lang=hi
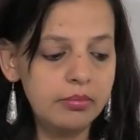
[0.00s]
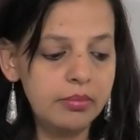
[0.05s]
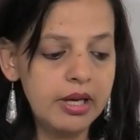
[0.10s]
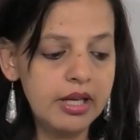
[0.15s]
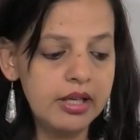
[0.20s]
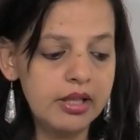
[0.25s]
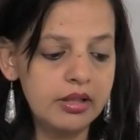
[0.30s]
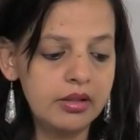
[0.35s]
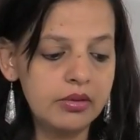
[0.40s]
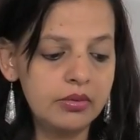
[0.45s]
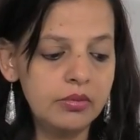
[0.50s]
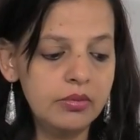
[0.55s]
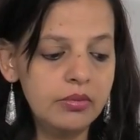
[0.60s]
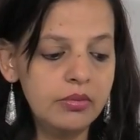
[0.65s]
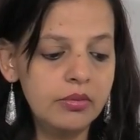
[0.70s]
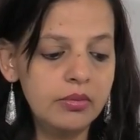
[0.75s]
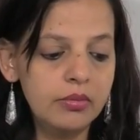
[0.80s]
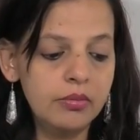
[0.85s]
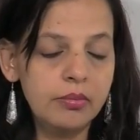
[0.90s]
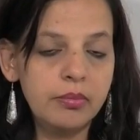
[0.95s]
pile 2,
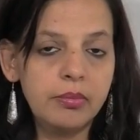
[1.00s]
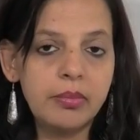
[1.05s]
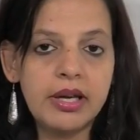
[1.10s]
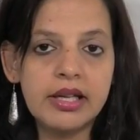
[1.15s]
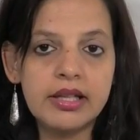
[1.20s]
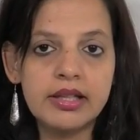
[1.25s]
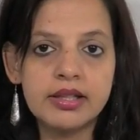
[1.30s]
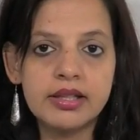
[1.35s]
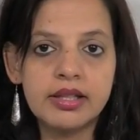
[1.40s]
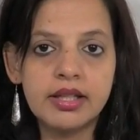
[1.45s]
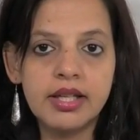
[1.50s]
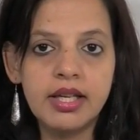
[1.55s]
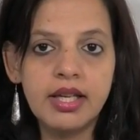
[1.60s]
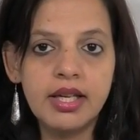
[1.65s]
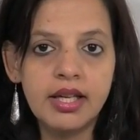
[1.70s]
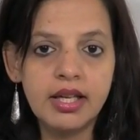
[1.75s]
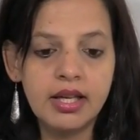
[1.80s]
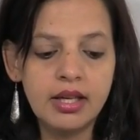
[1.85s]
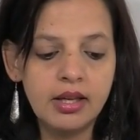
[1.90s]
pile 3,